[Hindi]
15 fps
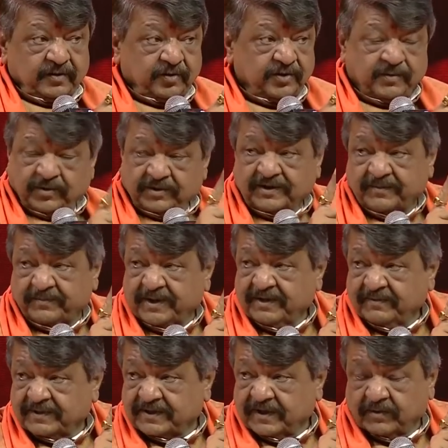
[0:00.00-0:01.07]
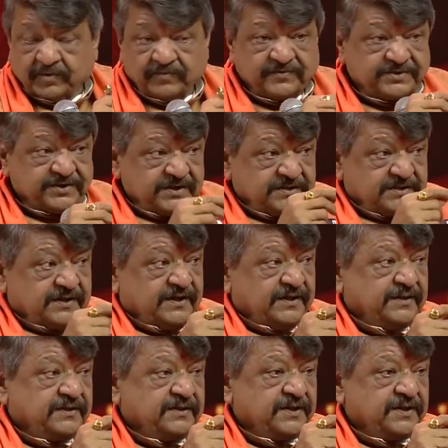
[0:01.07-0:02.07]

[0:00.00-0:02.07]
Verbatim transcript: और ये बहुत गंभीर मसला और विशेषकर